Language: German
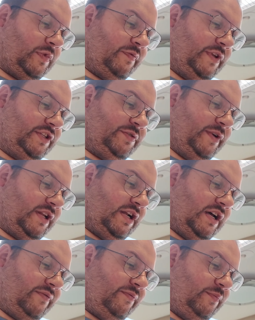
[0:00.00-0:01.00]
Wenn nichts mehr
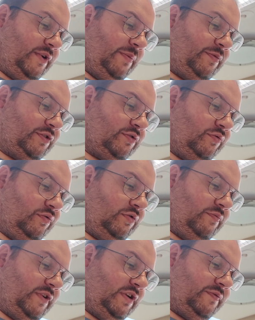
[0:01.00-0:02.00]
dran haften bleibt, ist gut.
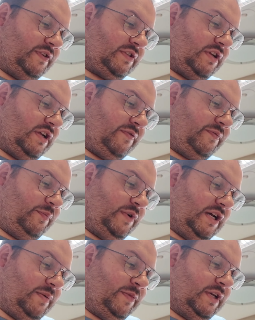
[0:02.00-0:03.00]
Und wenn noch was dran haften
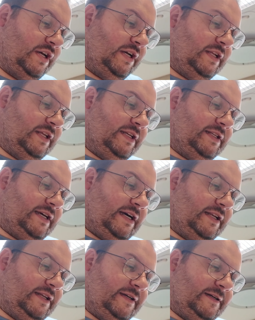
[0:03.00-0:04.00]
bleibt,
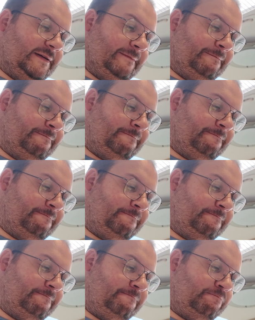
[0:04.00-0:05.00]
dann ähm,
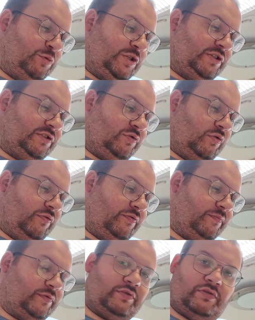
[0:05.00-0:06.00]
ist es doof.
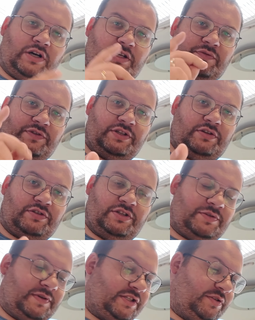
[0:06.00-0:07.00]
So, also wir sehen uns
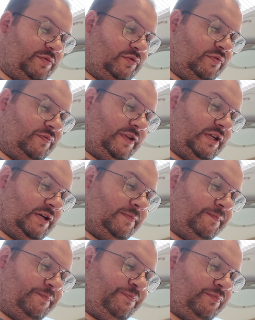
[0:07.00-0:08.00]
in 20 Minuten wieder.
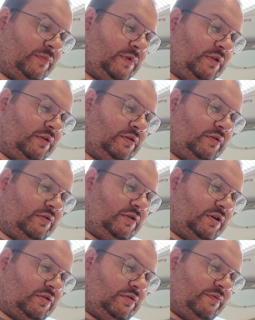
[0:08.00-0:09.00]
Und
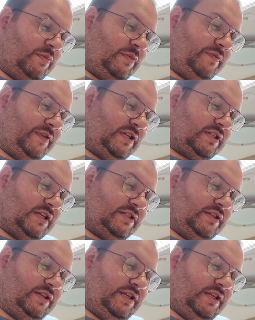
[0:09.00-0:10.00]
dann gucken wir mal, wie das
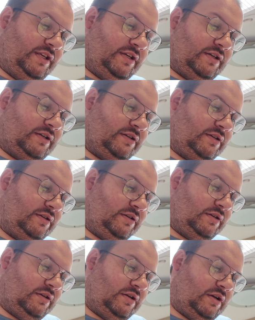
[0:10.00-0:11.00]
ganze Ding hier
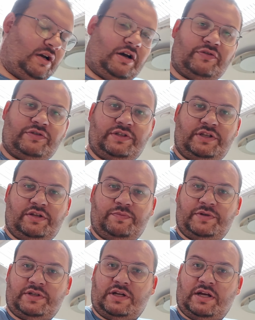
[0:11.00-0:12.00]
aussieht.
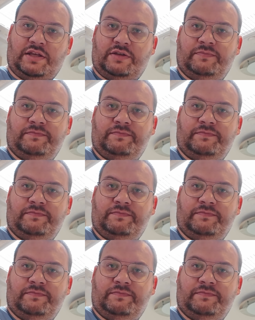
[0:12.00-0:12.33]
Bis gleich.